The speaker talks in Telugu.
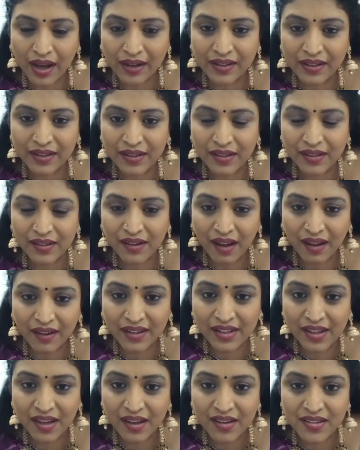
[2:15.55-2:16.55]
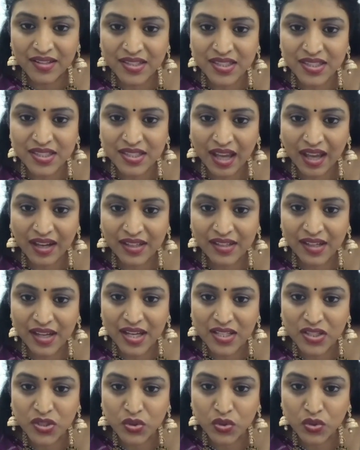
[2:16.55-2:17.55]
అన్ అన్యాస్
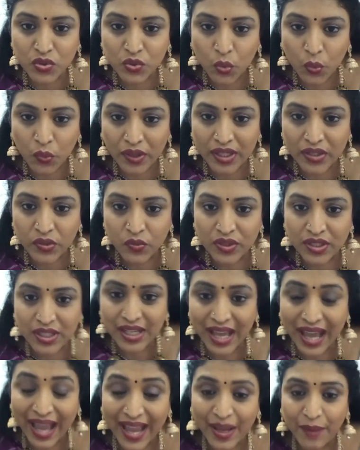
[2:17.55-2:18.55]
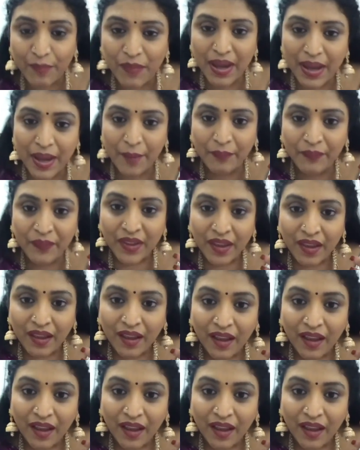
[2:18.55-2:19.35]
అన్యాస్ ట్వంటీ ట్వంటీ హాయ్ మ్యామ్